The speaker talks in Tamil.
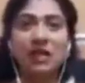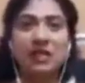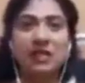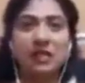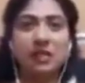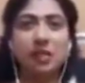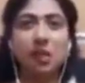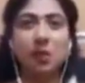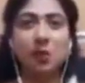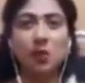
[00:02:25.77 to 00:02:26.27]

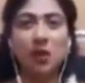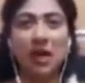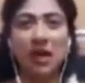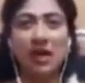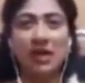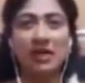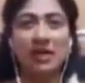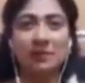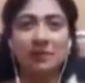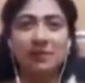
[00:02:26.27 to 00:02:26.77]
ரத்த
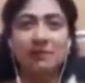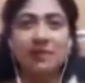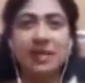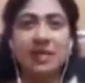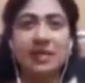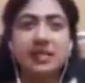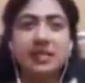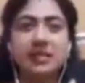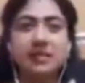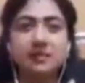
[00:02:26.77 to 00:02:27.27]
குழாய்கள் அப்படியே
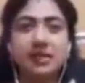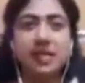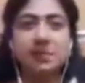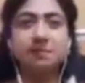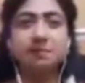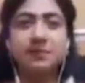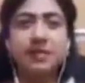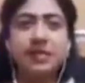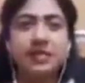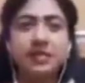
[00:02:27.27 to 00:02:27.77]
மெழுகு மாதிரி
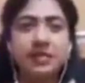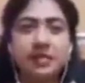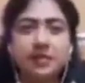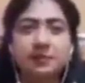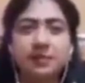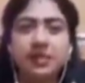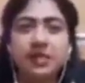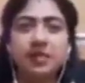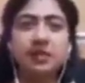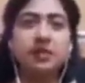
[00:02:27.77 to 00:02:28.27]
பிசுக்கு
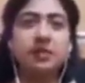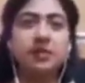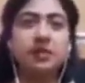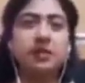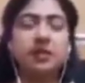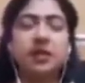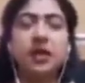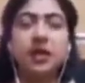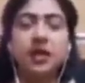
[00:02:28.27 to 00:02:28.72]
பிசுக்குன்னு